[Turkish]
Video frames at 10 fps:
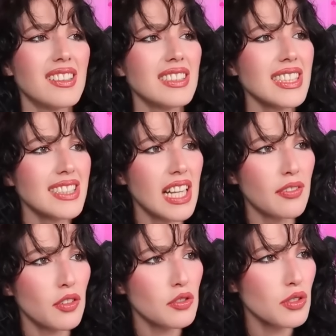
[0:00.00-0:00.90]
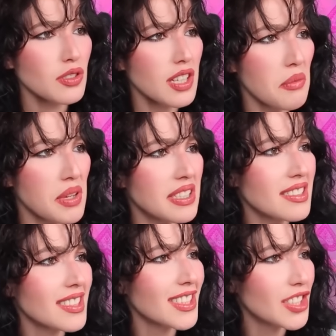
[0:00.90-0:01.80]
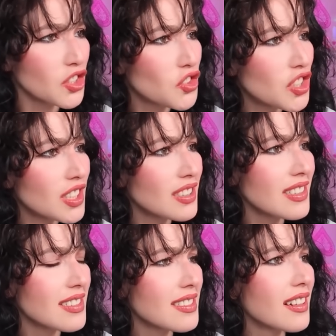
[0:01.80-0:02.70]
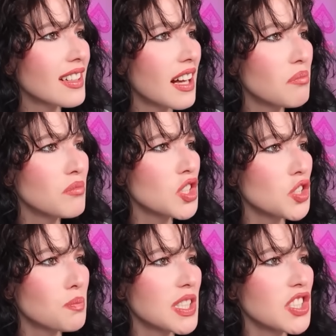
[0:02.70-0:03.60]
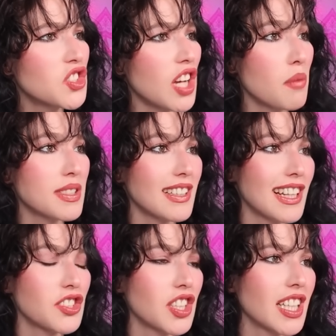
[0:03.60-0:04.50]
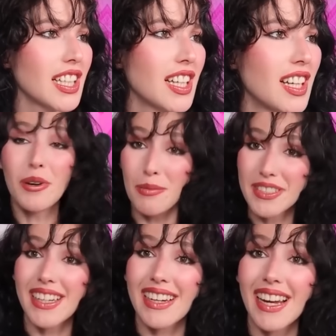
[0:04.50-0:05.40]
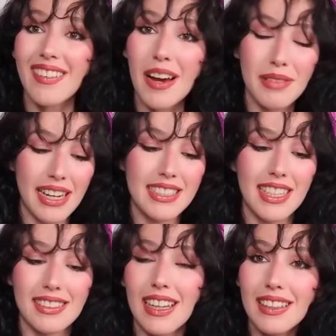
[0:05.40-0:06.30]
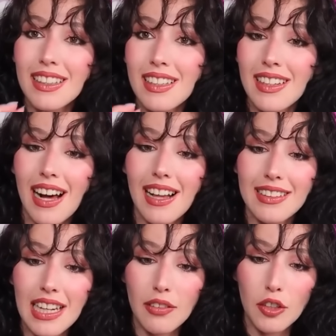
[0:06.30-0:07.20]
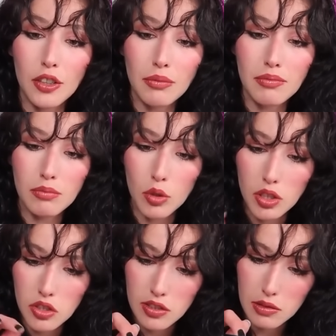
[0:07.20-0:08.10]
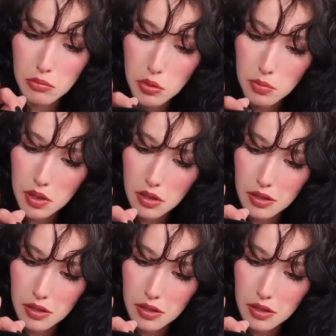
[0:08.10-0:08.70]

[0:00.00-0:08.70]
Akıllı telefonunuzun kamerası için tasarlanmış bir cam sileceği. Böyle bir şey gerek var mı gerçekten? Al telefonum. Bu arada çizilmiş mi?